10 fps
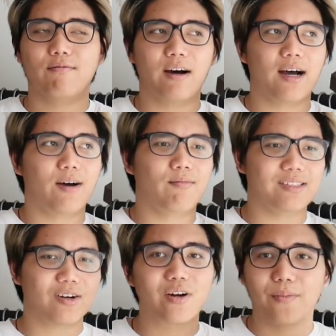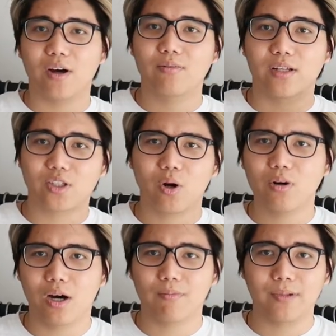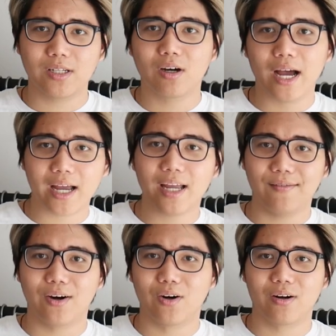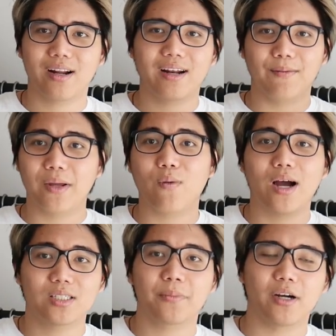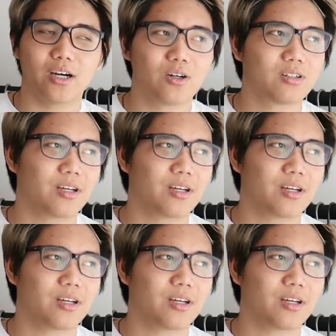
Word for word: và mình sorry mình không thể show được, mình đưa hai cái hình vừa rồi ra để minh họa cho mọi người thôi.